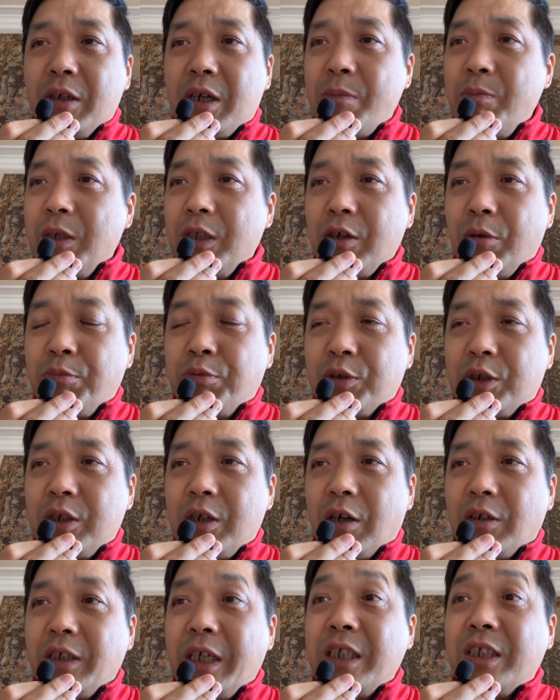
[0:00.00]
根本就不知
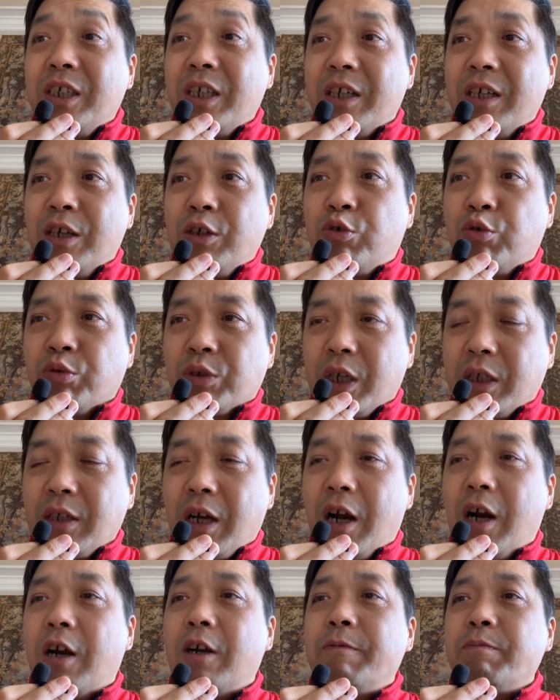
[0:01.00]
道那些人住在哪
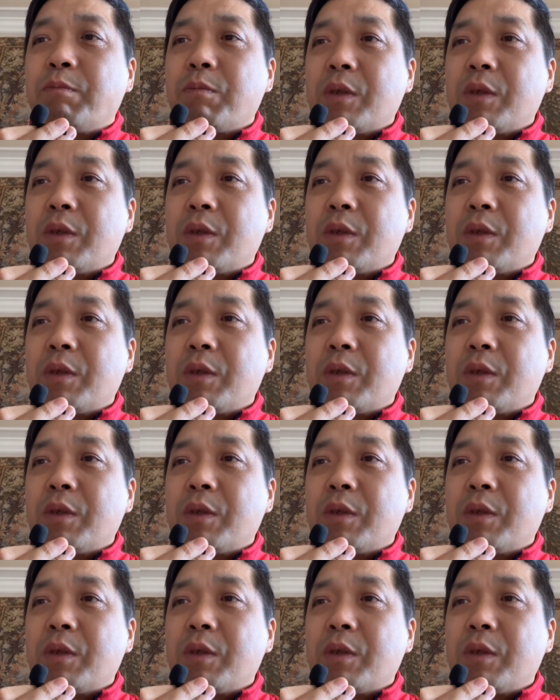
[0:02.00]
儿，